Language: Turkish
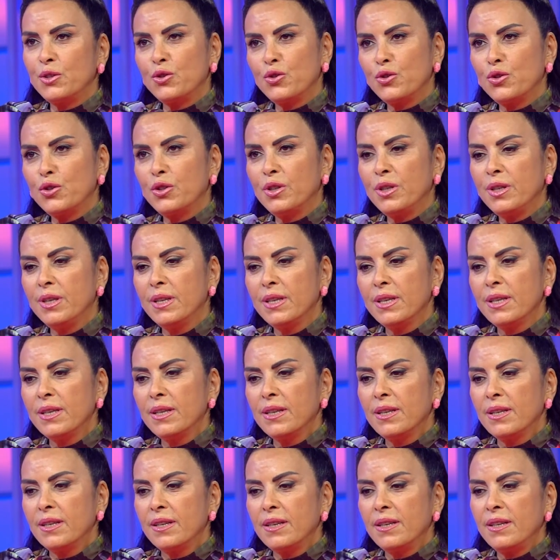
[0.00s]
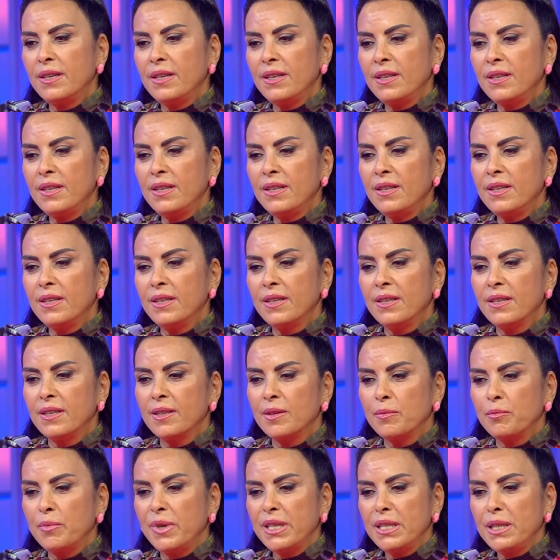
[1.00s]
Çünkü e,
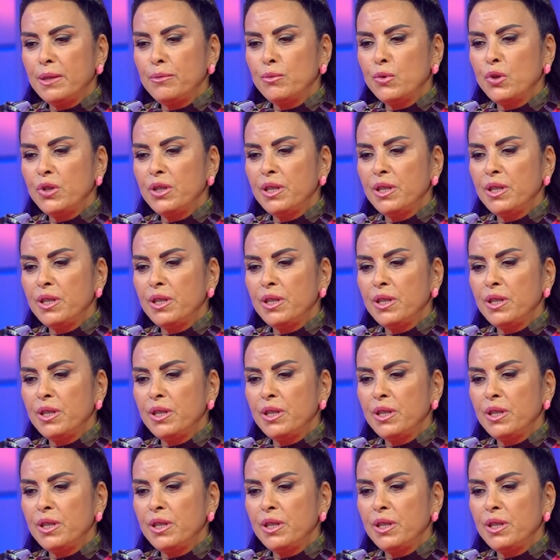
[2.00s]
benim